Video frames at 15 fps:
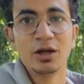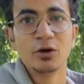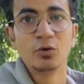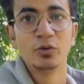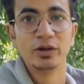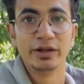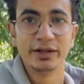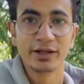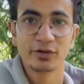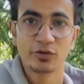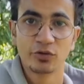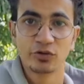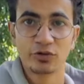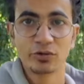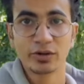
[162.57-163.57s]
والاناث في
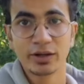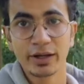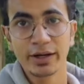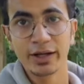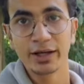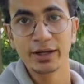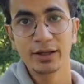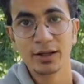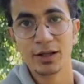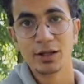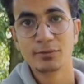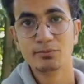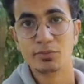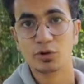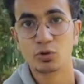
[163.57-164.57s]
الطيور الجارحه
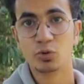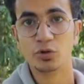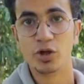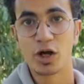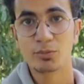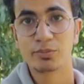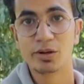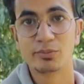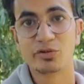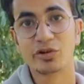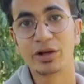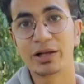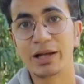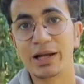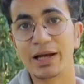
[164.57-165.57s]
بتكون اكبر
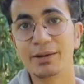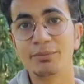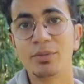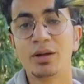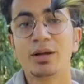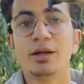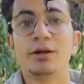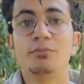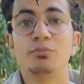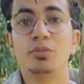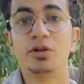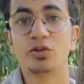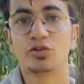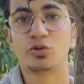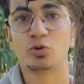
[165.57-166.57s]
بشكل عام من
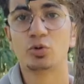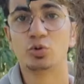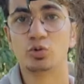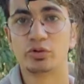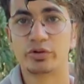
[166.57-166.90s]
الذكور